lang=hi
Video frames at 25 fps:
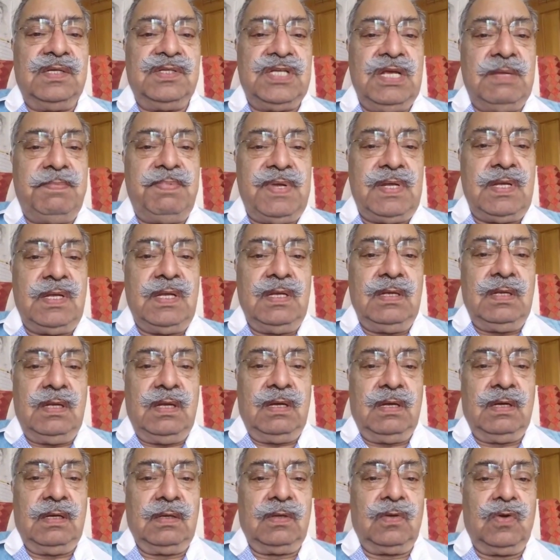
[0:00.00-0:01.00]
जेपी
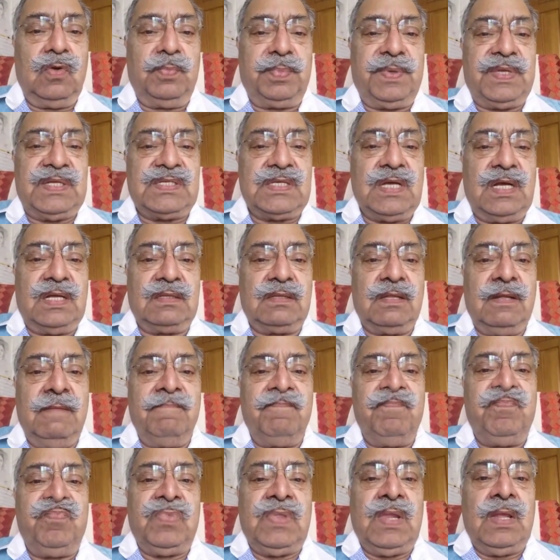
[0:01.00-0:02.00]
ग्रुप के साथ
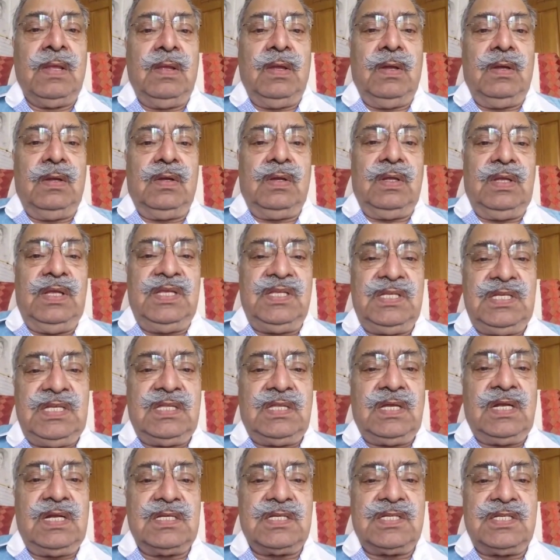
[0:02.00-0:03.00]
इसी
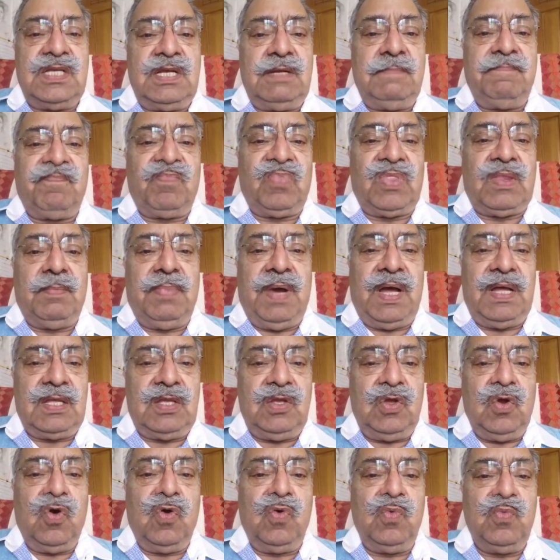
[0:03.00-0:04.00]
तरह से
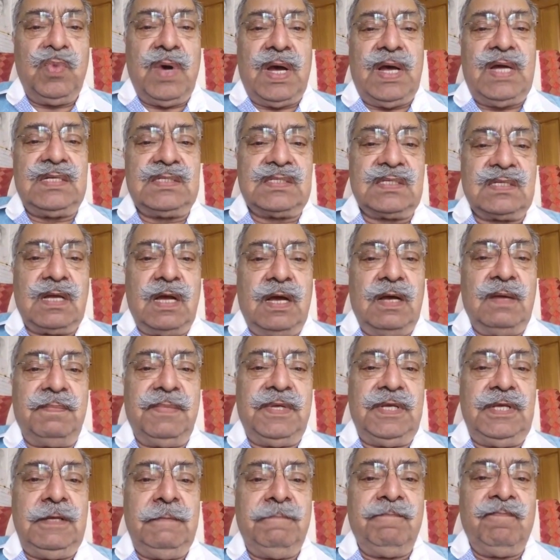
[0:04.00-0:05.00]
बाकी होम बायर्स का
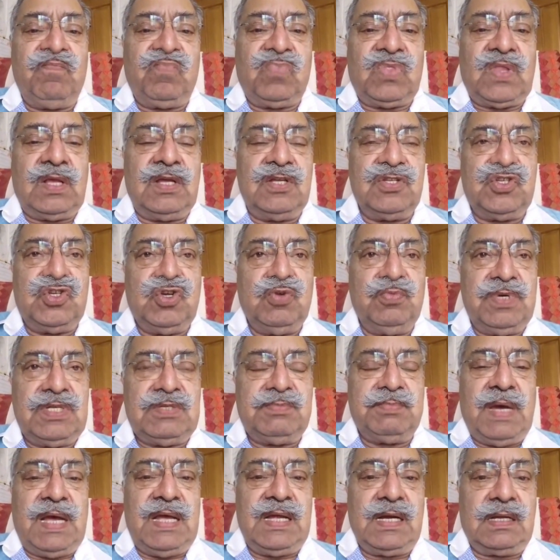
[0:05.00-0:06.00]
भी
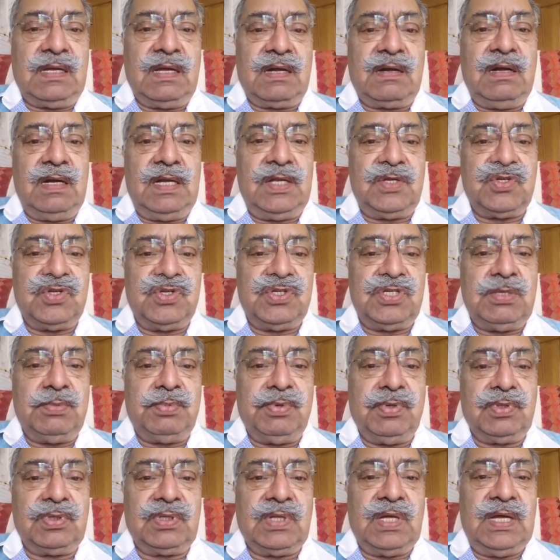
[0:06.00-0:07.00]
कंज्यूमर्स बायर का
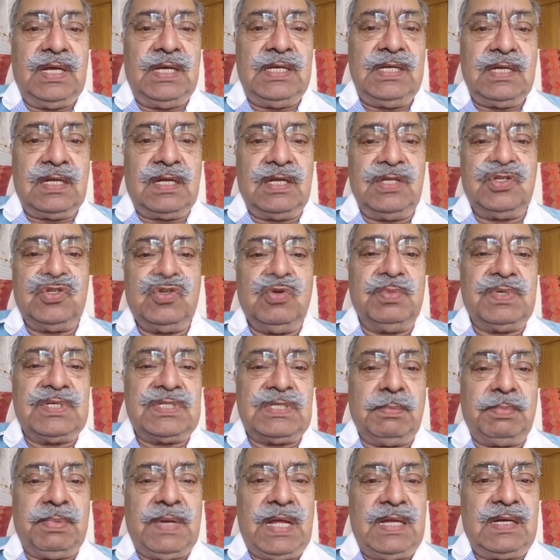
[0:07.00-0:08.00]
रिलेशनशिप होता है कंज्यूमर
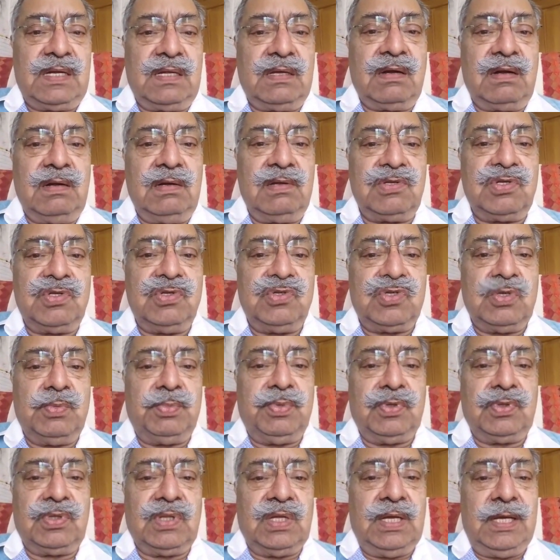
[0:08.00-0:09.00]
सप्लायर का
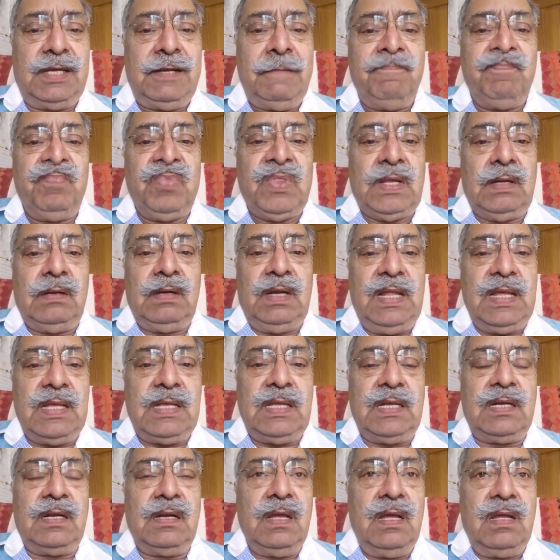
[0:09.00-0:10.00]
रिलेशनशिप होता है
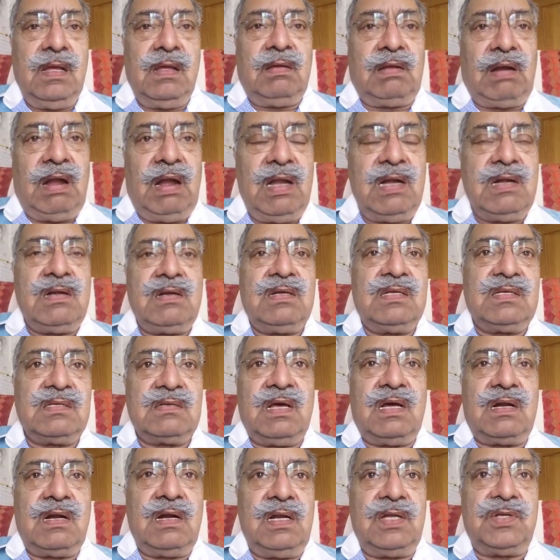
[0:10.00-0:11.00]
लेकिन क्रेडिटर्स
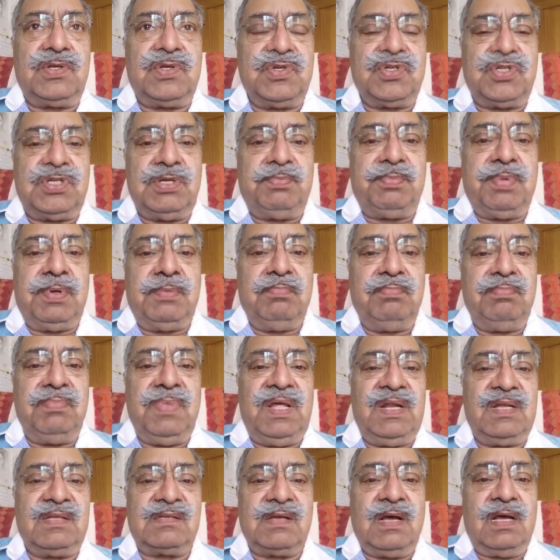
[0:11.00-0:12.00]
का रिलेशनशिप
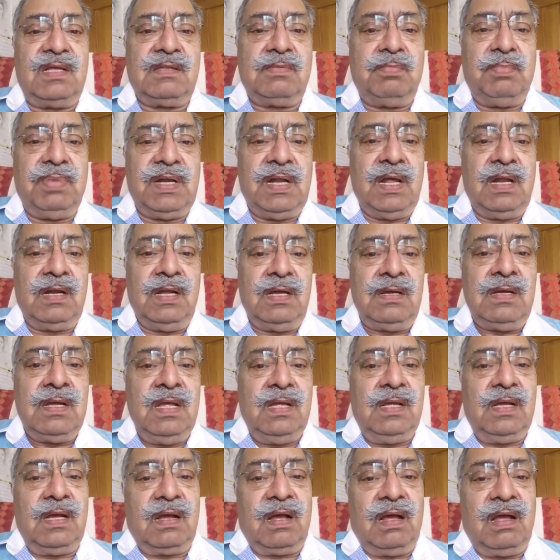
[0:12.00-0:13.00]
मेरे साथ बनाना
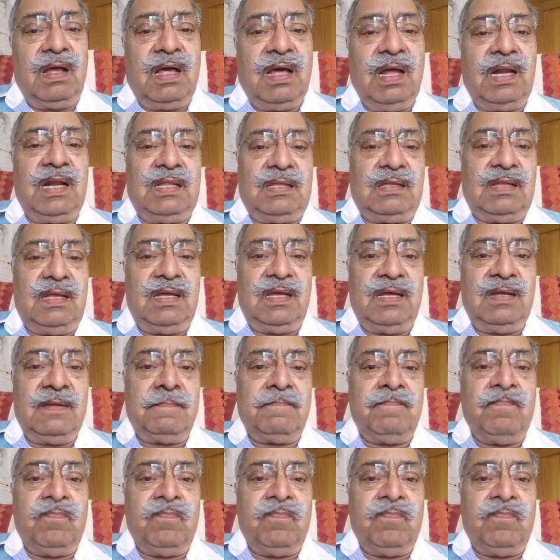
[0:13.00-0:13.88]
गलत है